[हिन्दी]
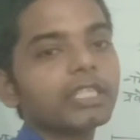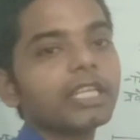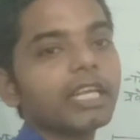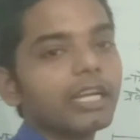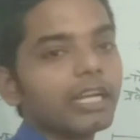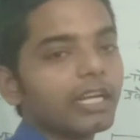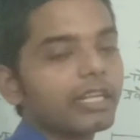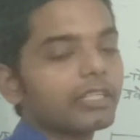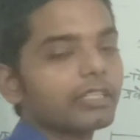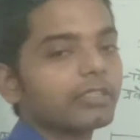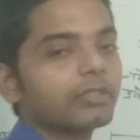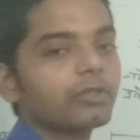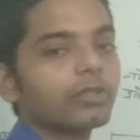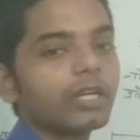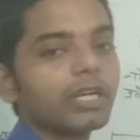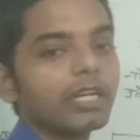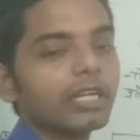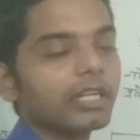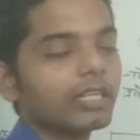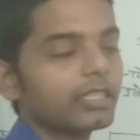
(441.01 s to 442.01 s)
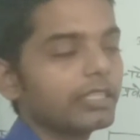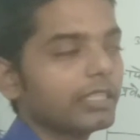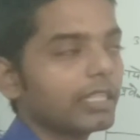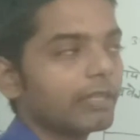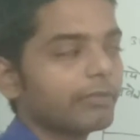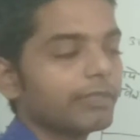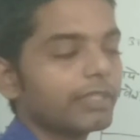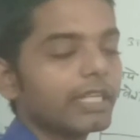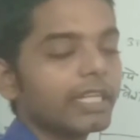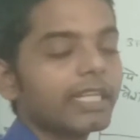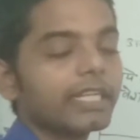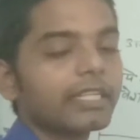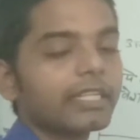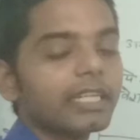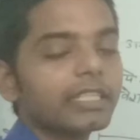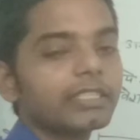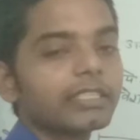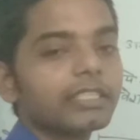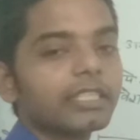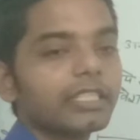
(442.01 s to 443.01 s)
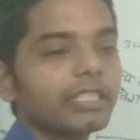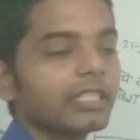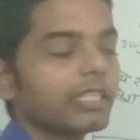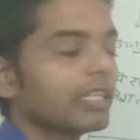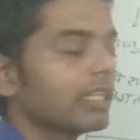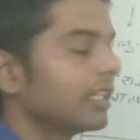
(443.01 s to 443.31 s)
या दो या फिर एक राज्य की